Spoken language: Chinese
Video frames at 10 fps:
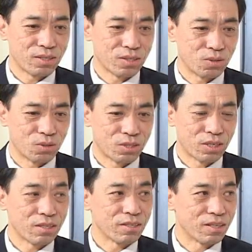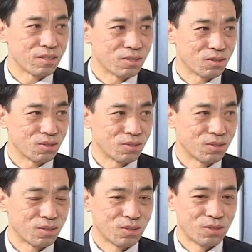一九七二年的时候，
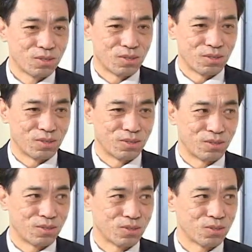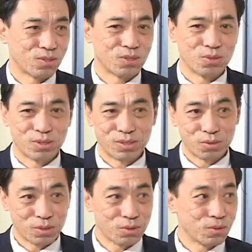嗯嗯，呃，就是有
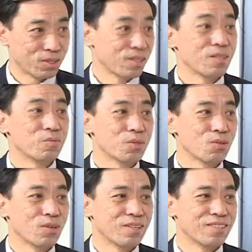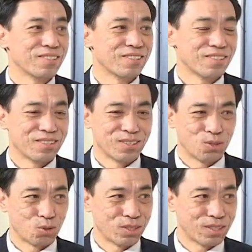人觉得我声音不错，嗯嗯，
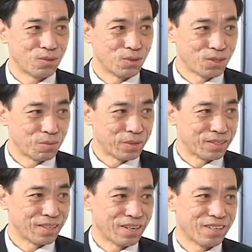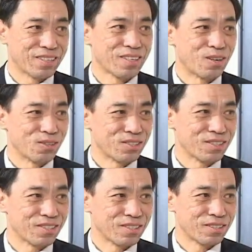就推荐我到北京来考试。